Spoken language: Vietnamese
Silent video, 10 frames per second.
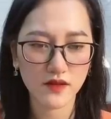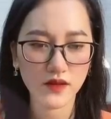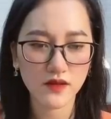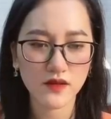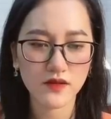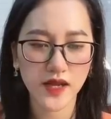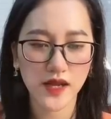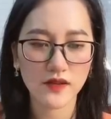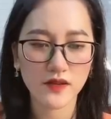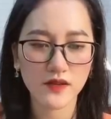à,
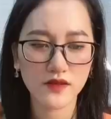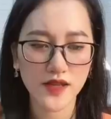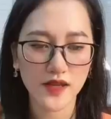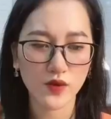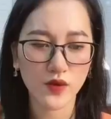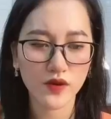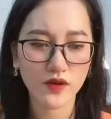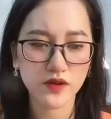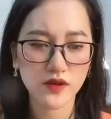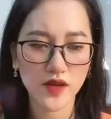Này trả tôi
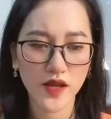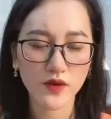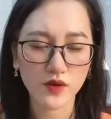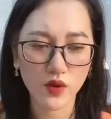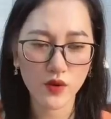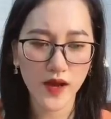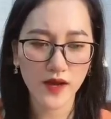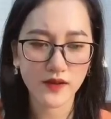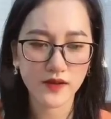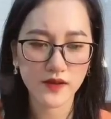Hình của tôi mà